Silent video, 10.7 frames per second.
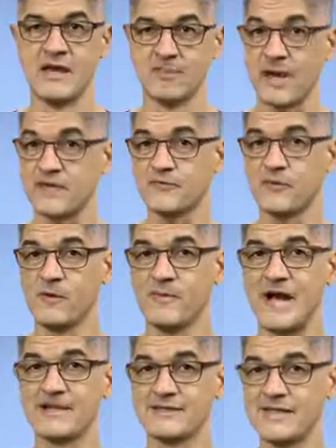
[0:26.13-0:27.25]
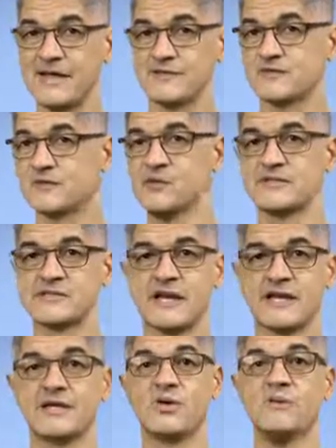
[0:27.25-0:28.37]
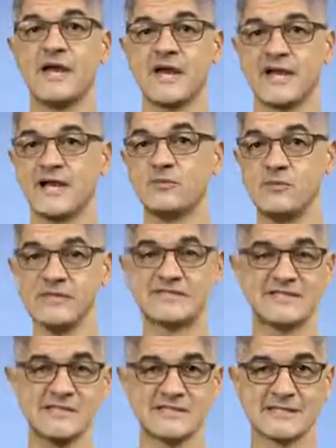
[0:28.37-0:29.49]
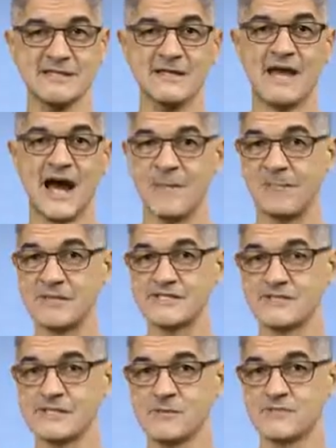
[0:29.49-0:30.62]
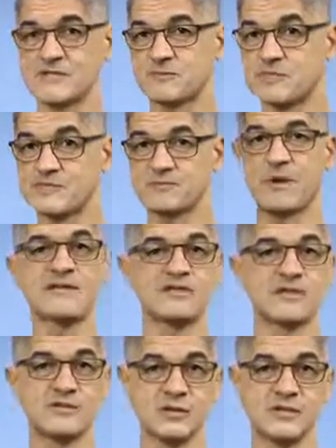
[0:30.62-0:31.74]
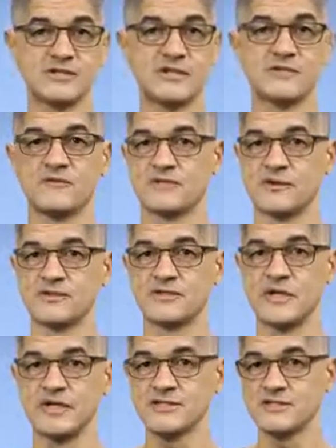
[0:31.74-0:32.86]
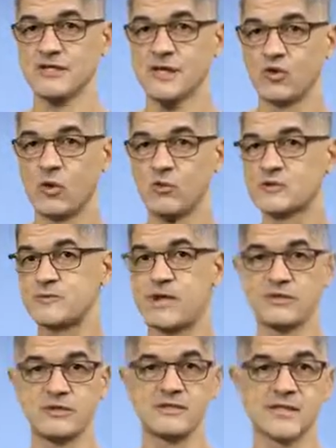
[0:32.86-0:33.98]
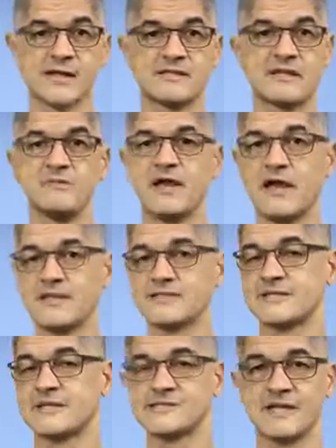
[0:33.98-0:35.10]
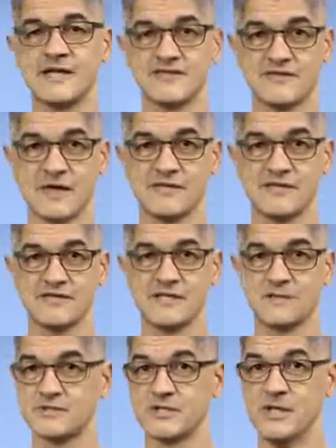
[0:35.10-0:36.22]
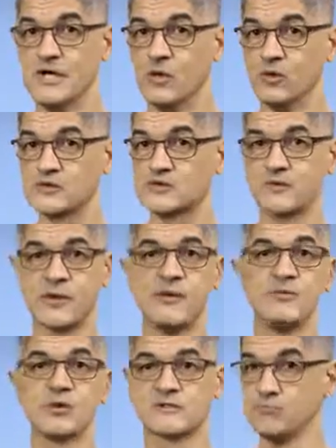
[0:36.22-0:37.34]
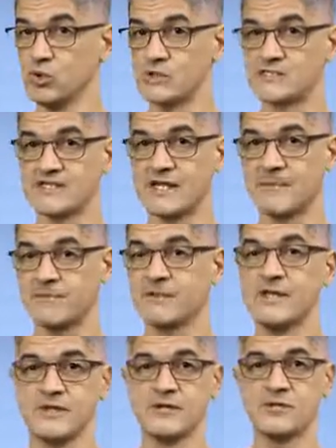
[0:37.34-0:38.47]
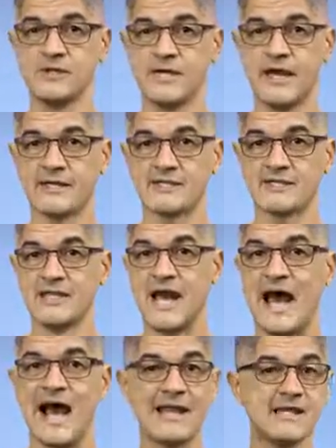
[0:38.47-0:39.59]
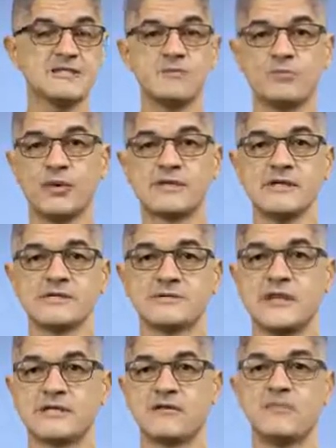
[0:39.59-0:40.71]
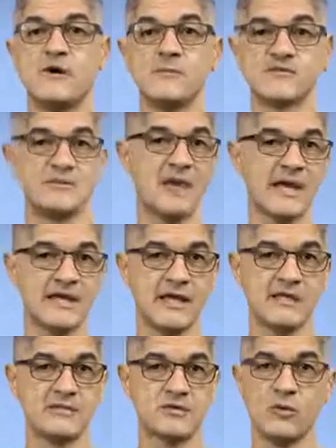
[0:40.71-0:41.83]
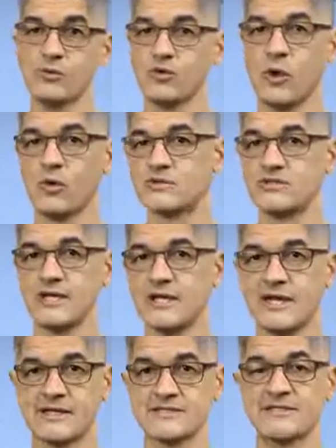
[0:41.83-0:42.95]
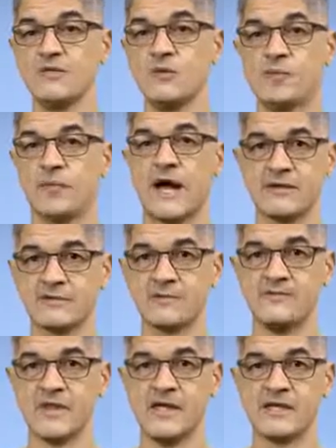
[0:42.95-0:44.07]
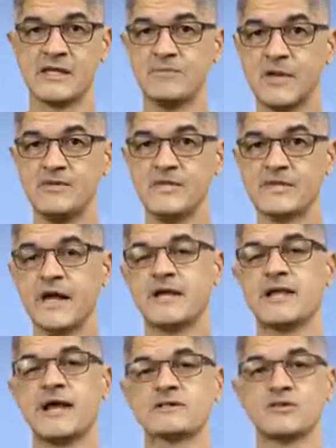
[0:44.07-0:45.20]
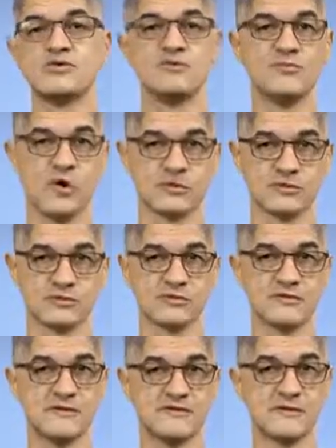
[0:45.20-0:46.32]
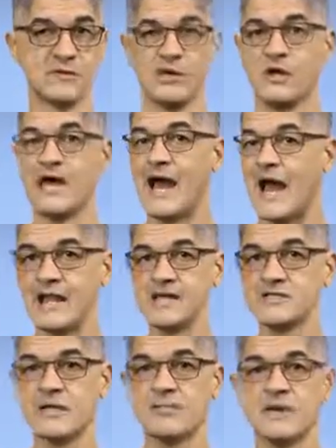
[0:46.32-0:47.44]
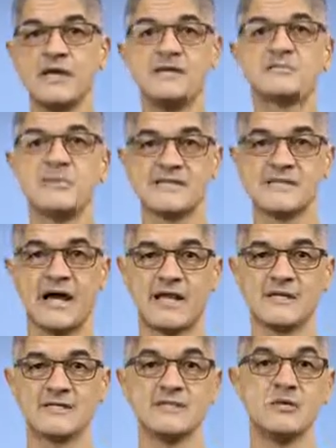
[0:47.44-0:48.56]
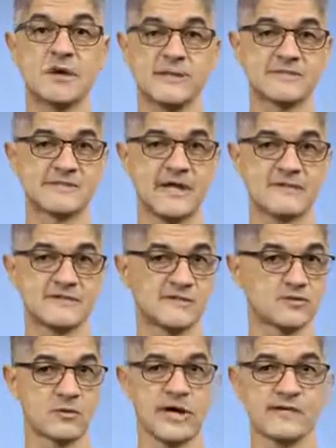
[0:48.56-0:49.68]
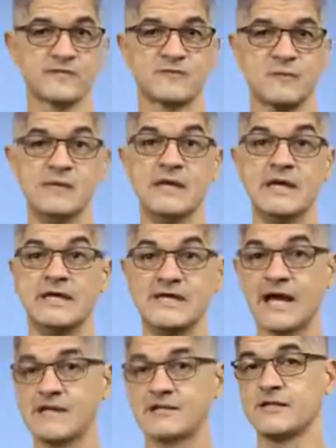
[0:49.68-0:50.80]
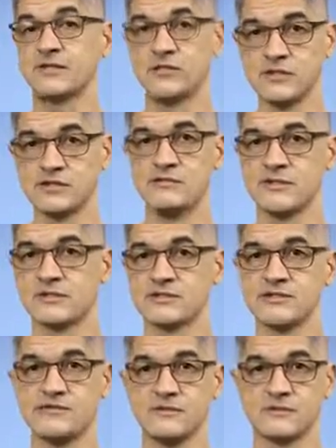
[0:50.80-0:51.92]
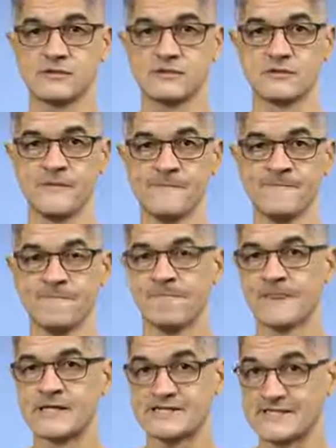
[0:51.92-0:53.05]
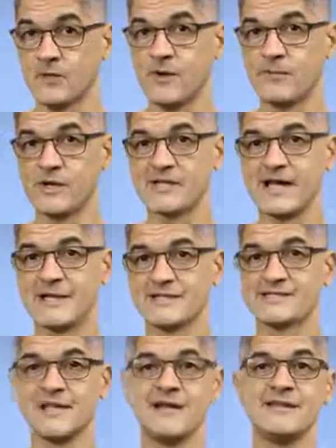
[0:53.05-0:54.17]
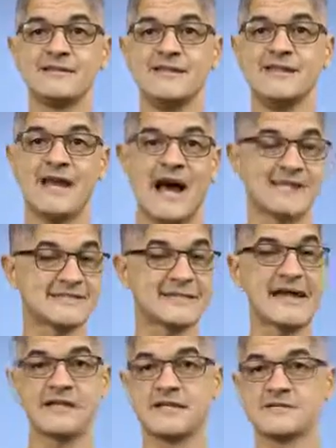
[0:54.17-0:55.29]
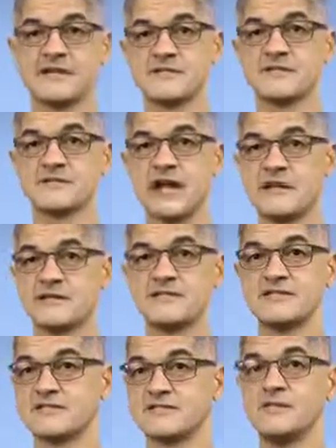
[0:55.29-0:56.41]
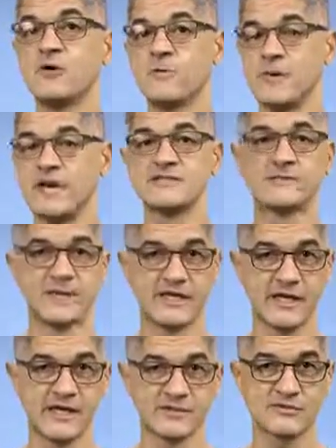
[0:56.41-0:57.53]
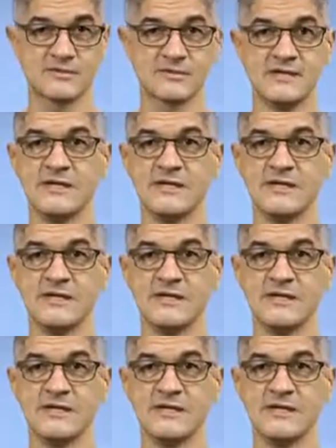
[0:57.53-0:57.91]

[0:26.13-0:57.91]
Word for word: Para formar devs full stack que o mercado precisa, apresentamos as principais tecnologias de front-end, como os padrões HTML, CSS e JavaScript, os frameworks Bootstrap e React, além de importantes plataformas de back-end, como Node.js e o Python, que permitem a criação de módulos no servidor, além de APIs baseadas em web services RESTful e arquitetura de microserviços são abordadas ainda as técnicas avançadas de single page applications,